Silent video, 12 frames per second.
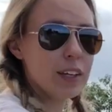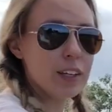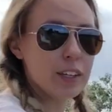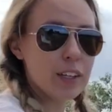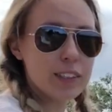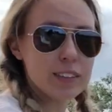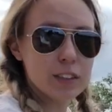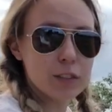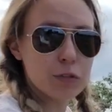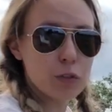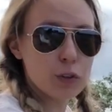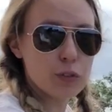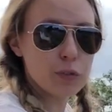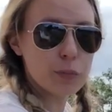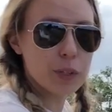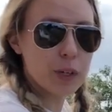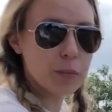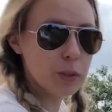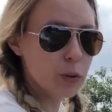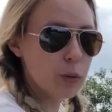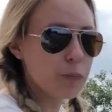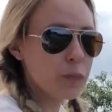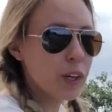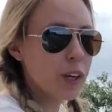И один из входов в
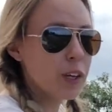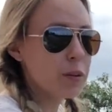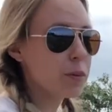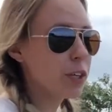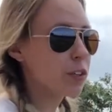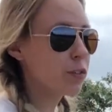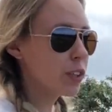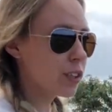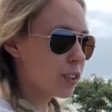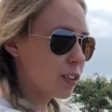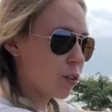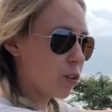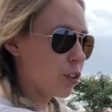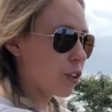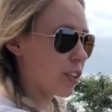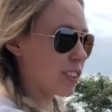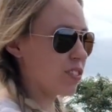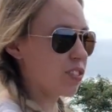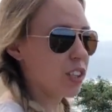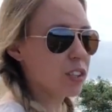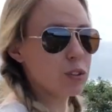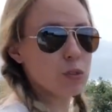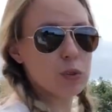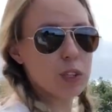пирамиду имеет вид такой
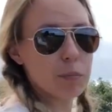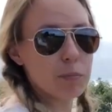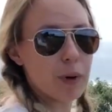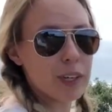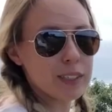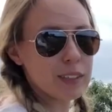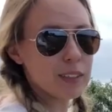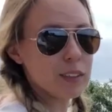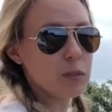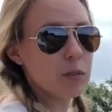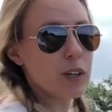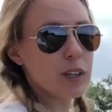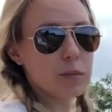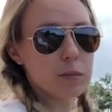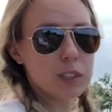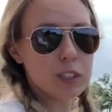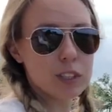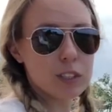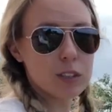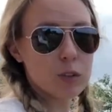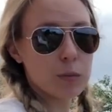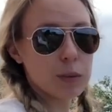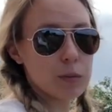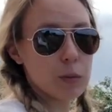разверзнутой пасти ягуара. Мы сейчас
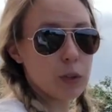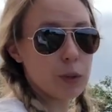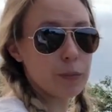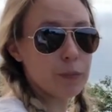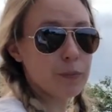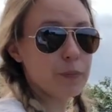ее посмотрим.